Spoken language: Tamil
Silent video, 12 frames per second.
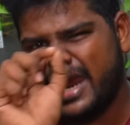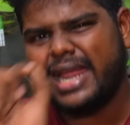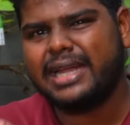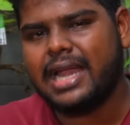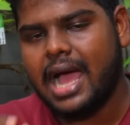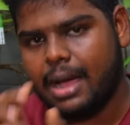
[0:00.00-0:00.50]

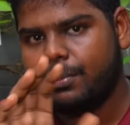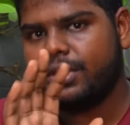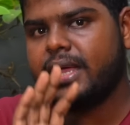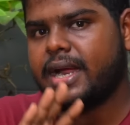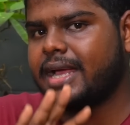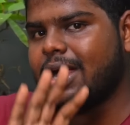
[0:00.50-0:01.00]
லைட்டில் அப்படி
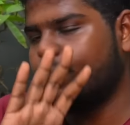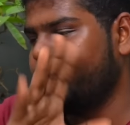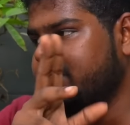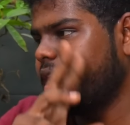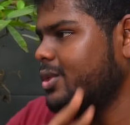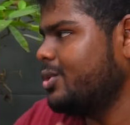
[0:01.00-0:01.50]
தான் கணக்காகும்
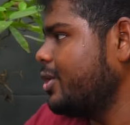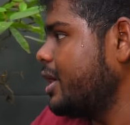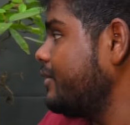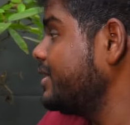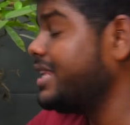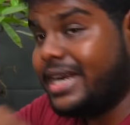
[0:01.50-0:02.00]
மேத்தர் அது
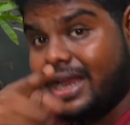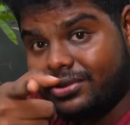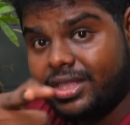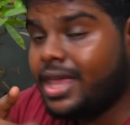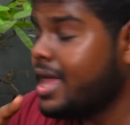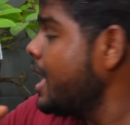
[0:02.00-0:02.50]
ஒன்று ஆகுது ரெண்டாவது